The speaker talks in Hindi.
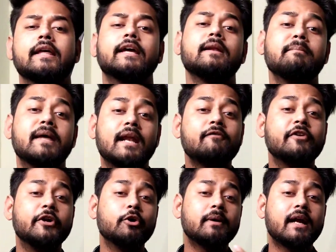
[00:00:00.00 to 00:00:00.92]
लेकिन मेरा
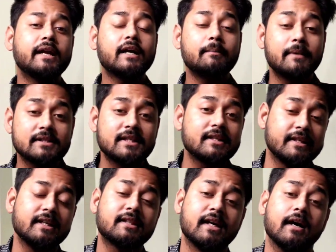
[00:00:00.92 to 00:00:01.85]
वीडियो बनाने का
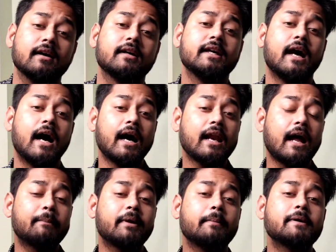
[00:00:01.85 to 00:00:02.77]
मकसद ये था कि अगर
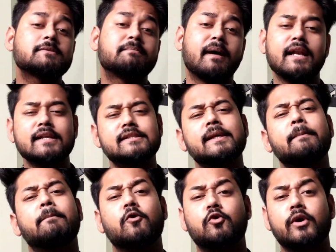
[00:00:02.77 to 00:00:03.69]
आपके पास पहले से ही
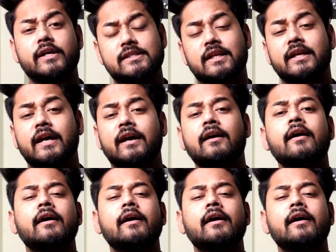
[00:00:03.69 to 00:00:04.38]
पोको एक्स थ्री है